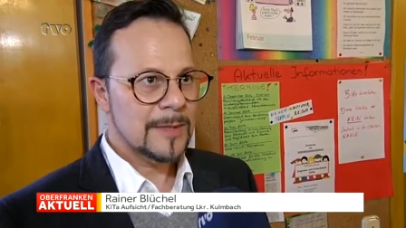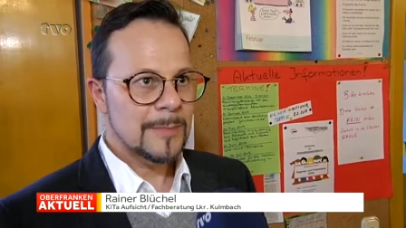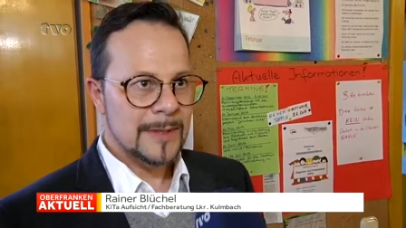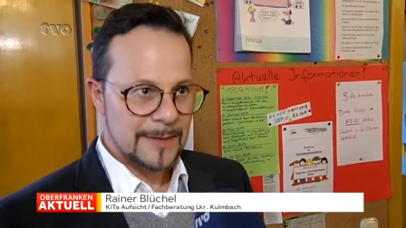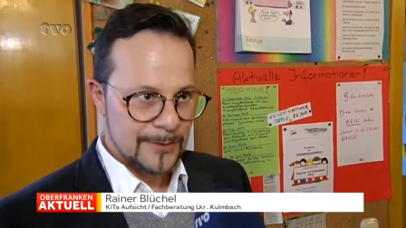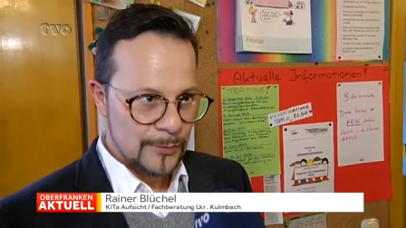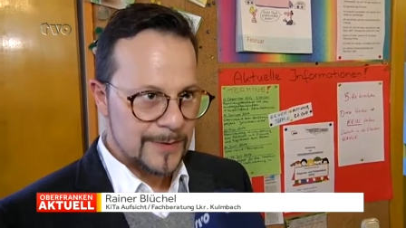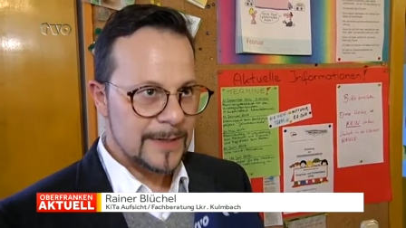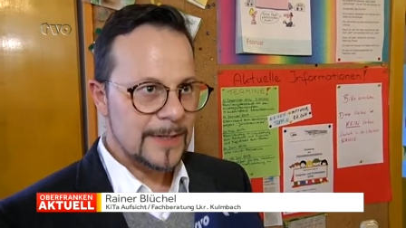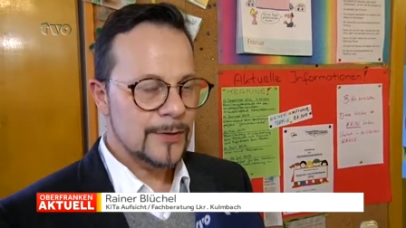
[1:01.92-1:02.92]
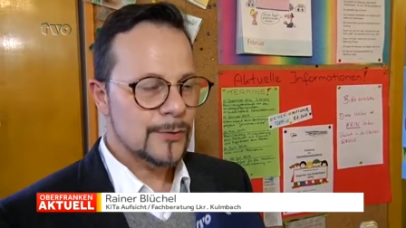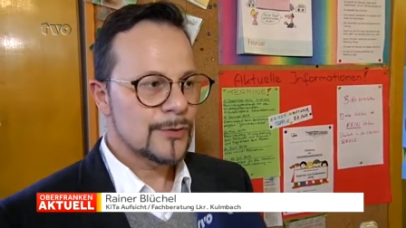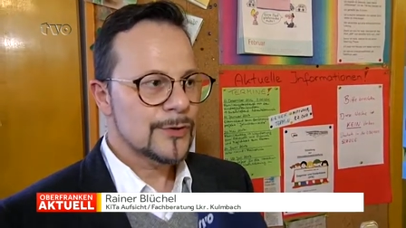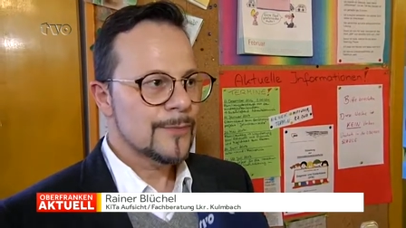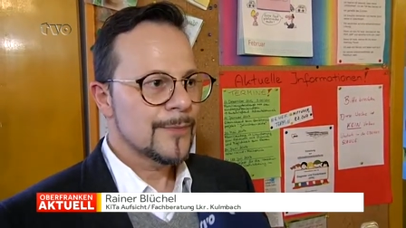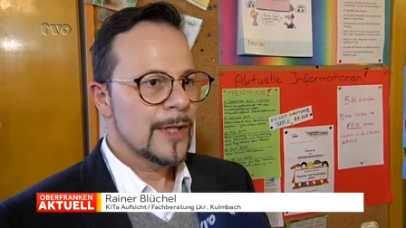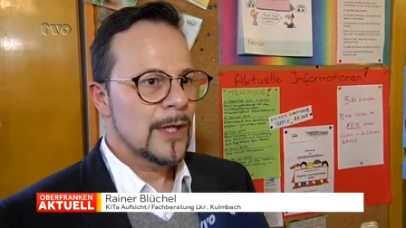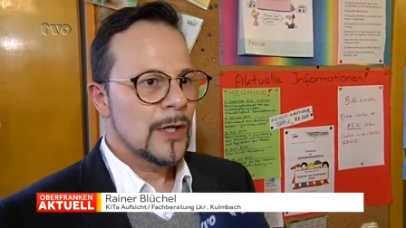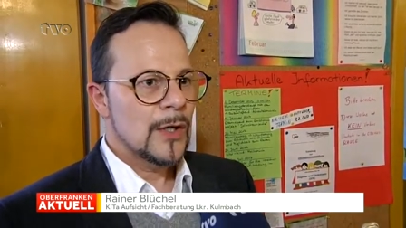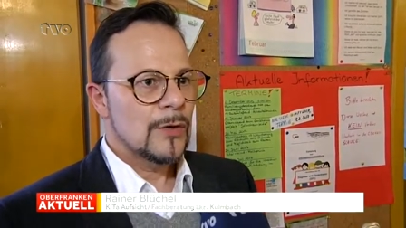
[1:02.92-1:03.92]
mit Migrationshintergrund.
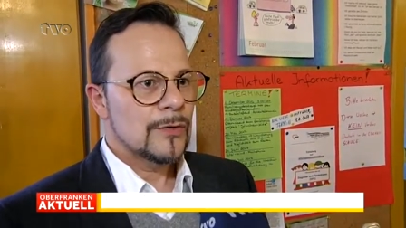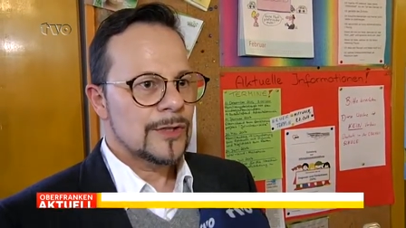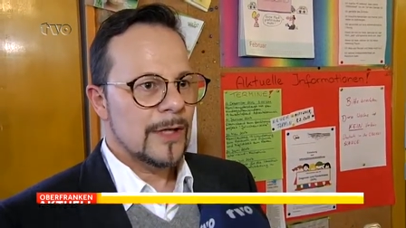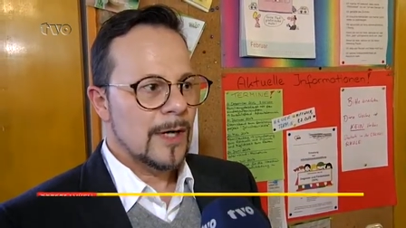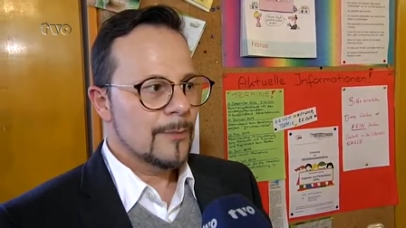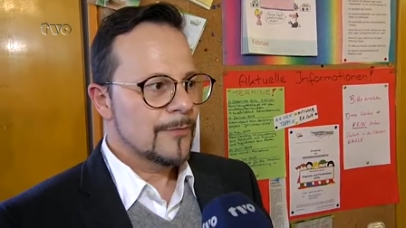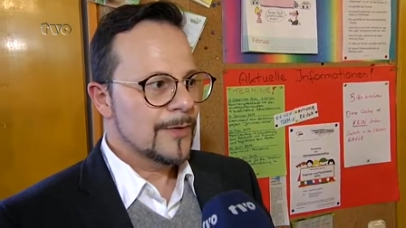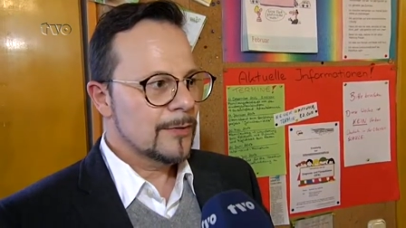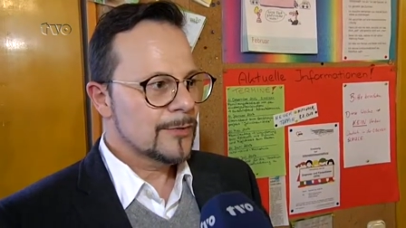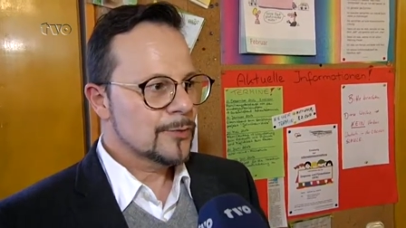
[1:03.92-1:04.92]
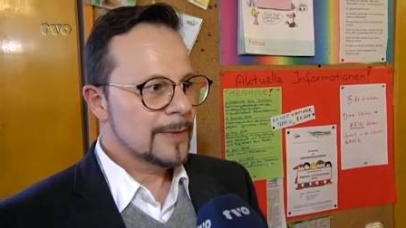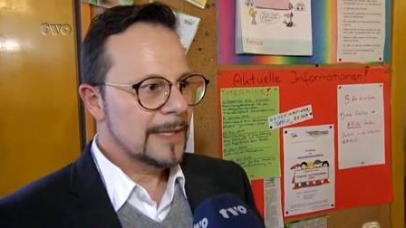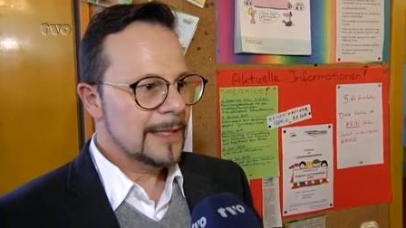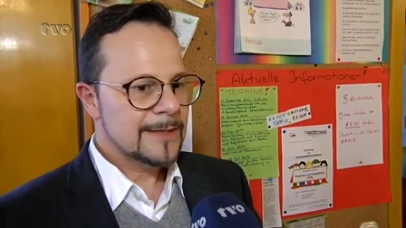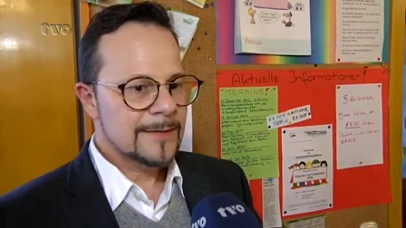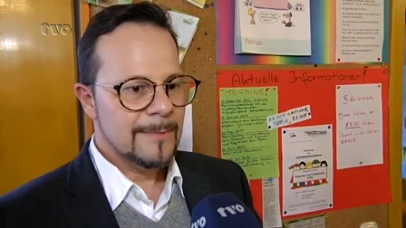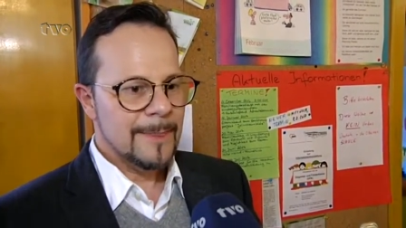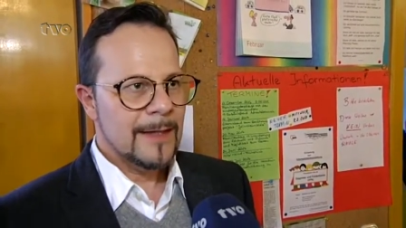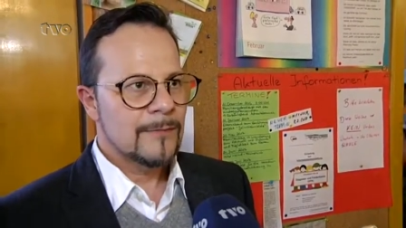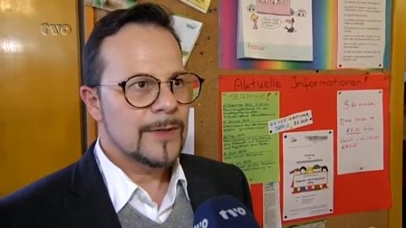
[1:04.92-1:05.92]
Und da haben wir uns überlegt,
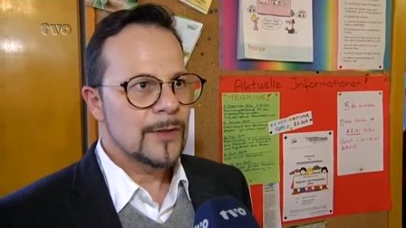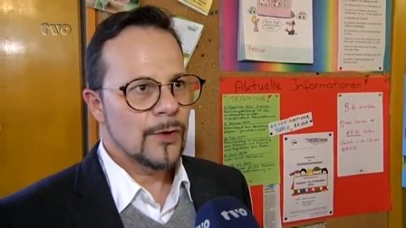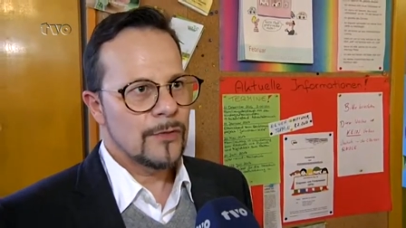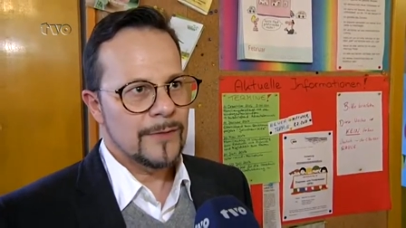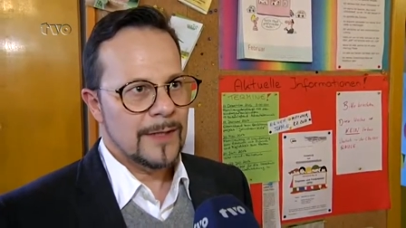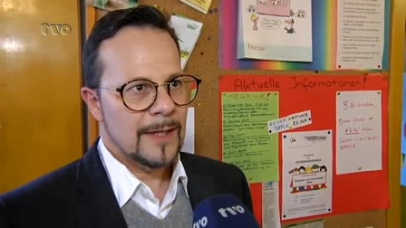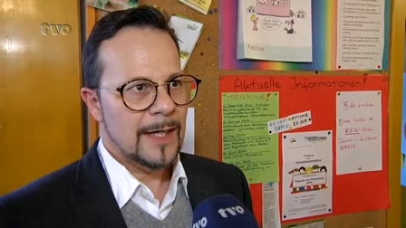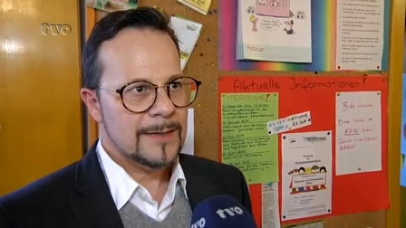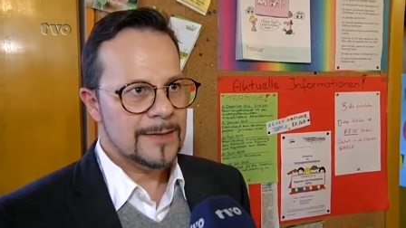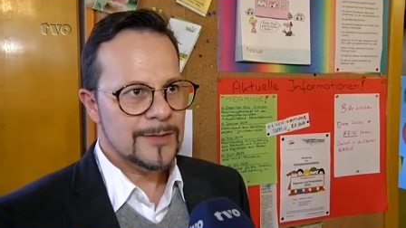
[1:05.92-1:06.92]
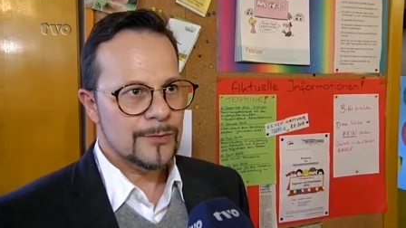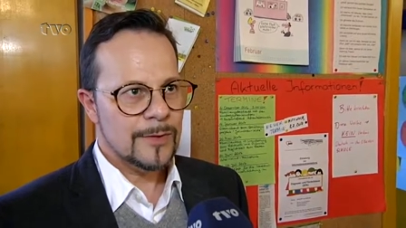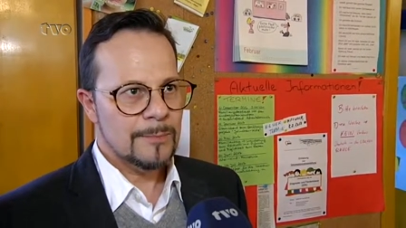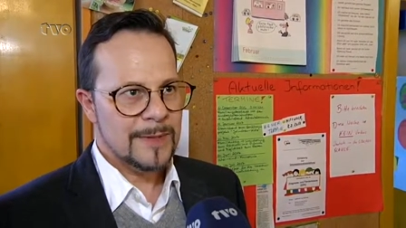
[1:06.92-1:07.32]
wie können wir Einrichtungen